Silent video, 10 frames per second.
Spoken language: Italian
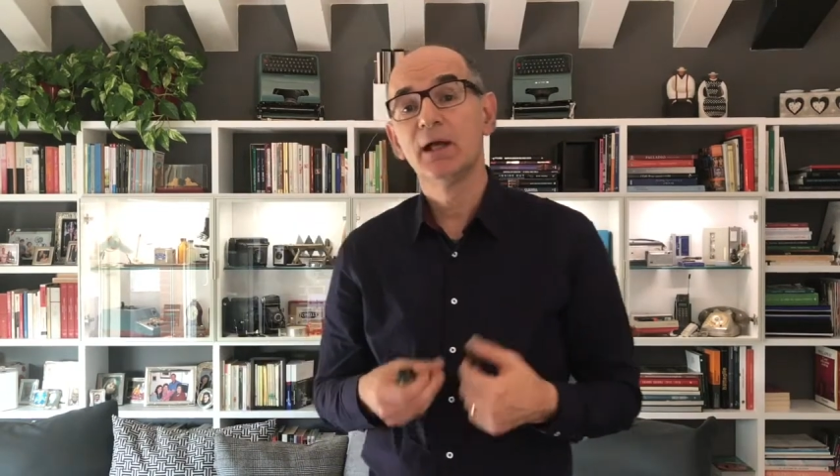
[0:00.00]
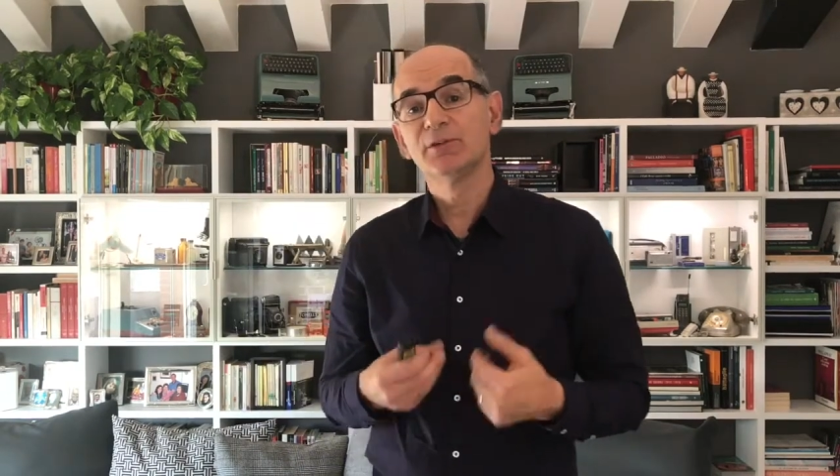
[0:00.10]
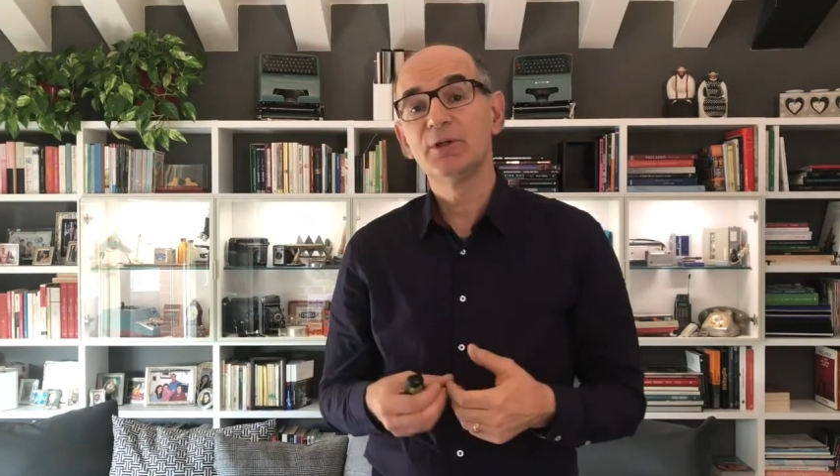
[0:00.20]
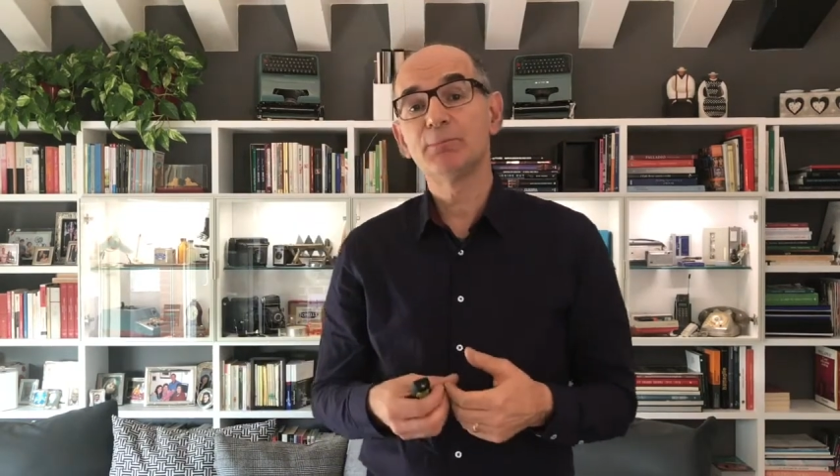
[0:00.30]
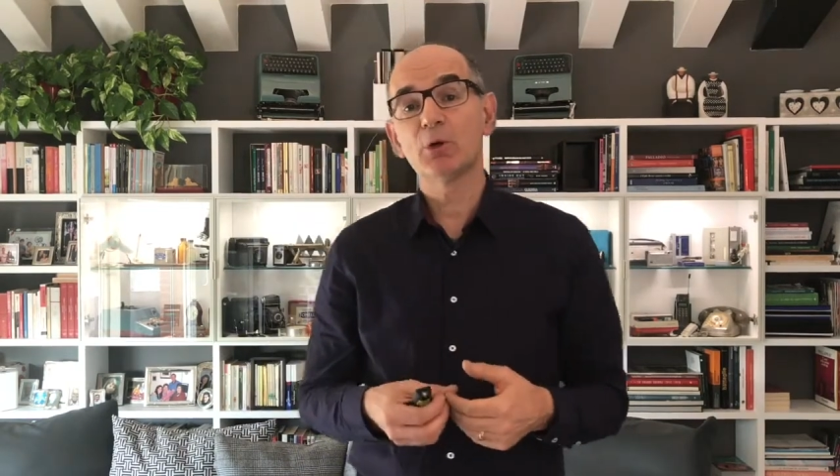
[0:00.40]

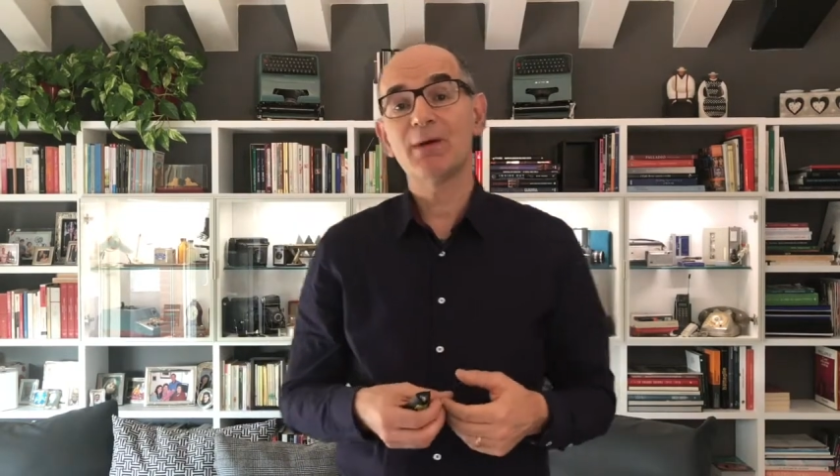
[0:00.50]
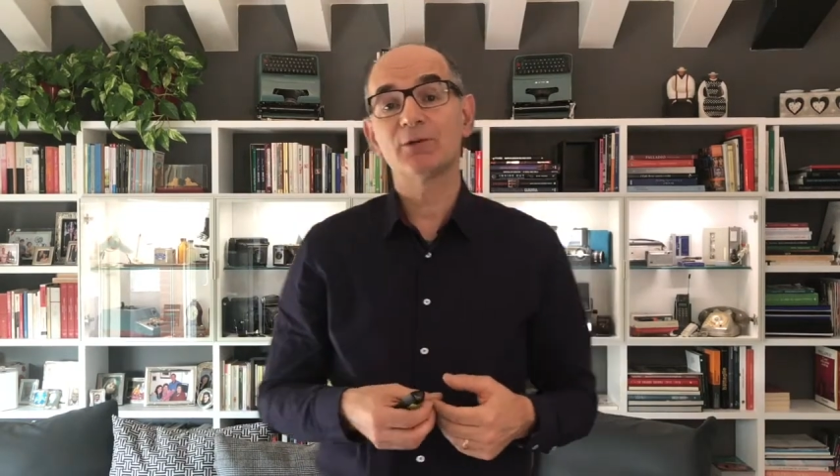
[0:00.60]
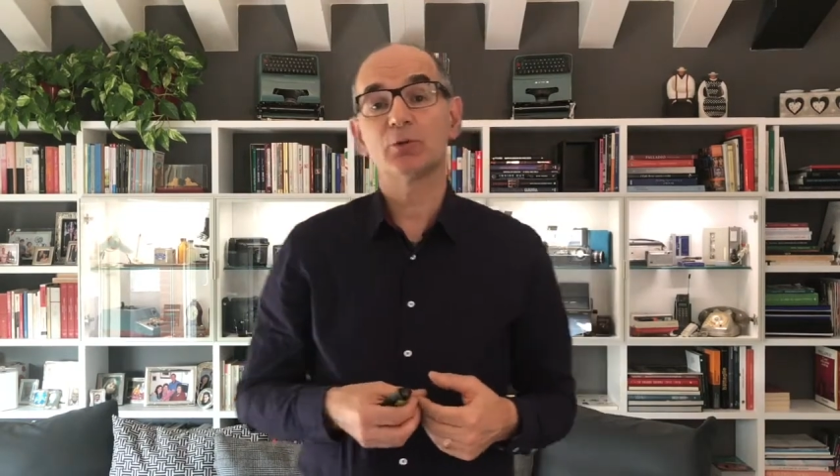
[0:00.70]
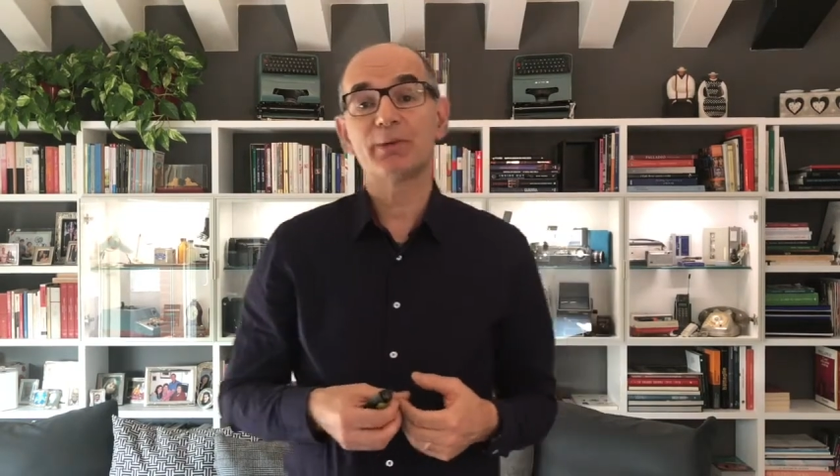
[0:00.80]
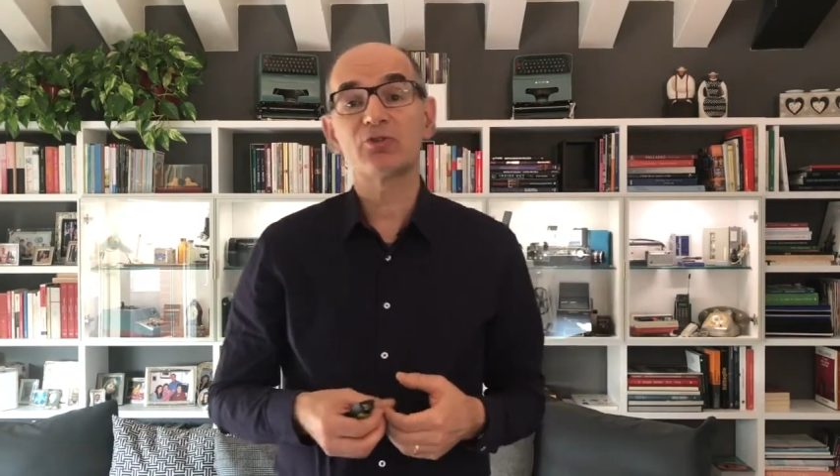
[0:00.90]

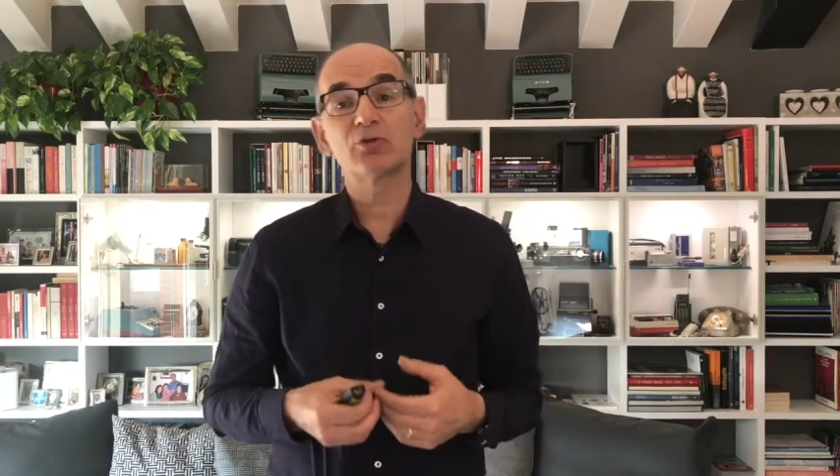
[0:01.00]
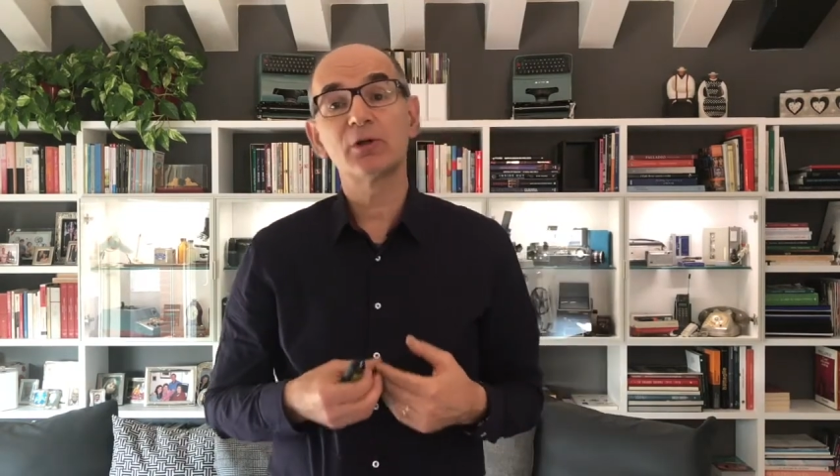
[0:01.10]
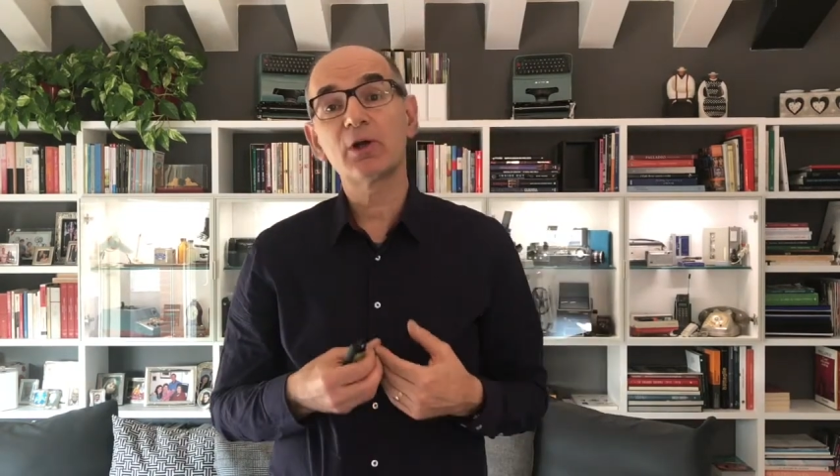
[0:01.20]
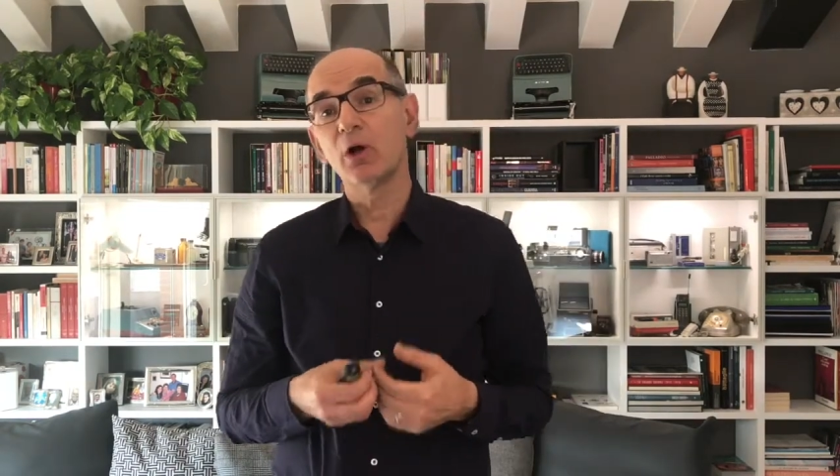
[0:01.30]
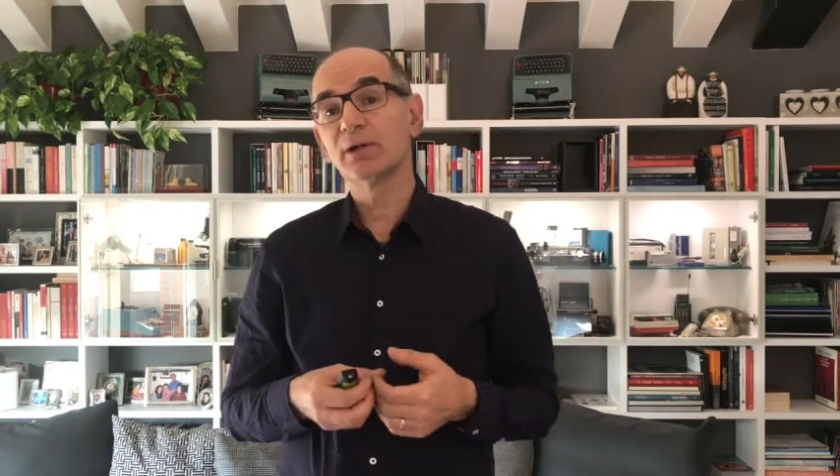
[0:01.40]
diplomato presso
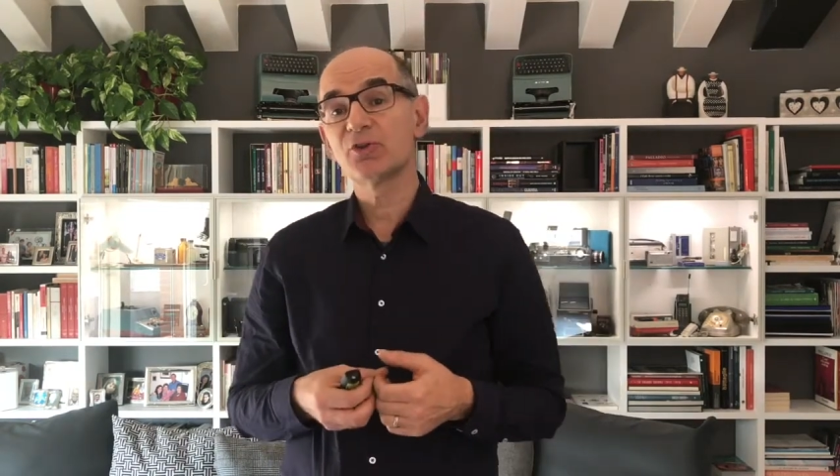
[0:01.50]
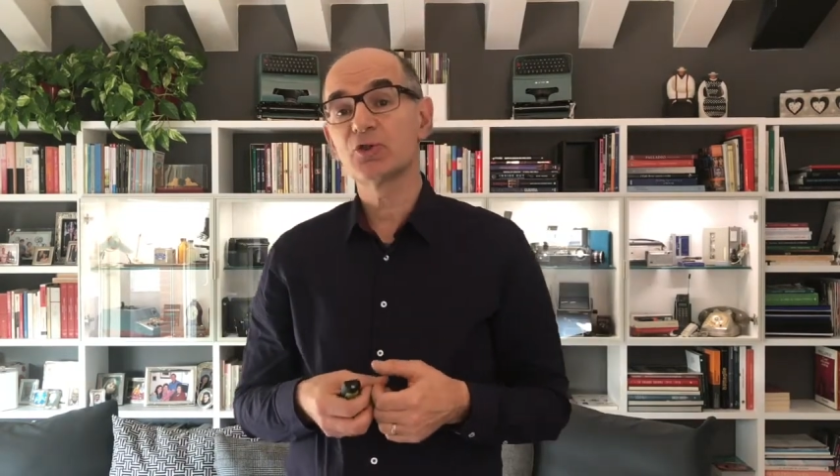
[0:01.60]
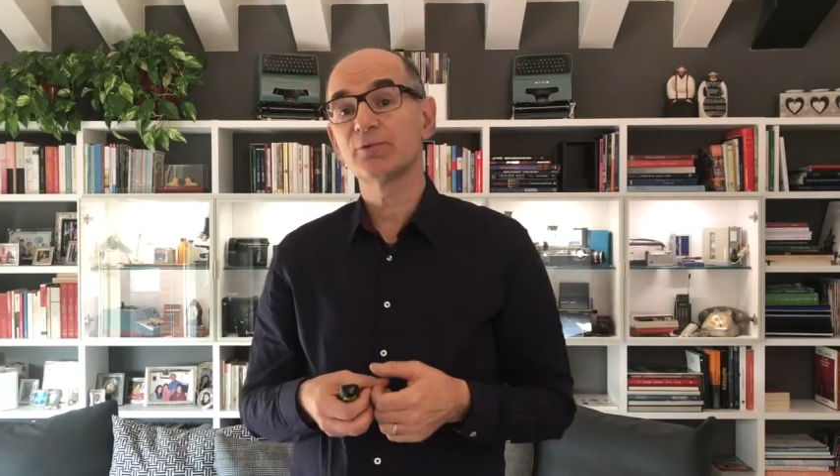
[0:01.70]
il College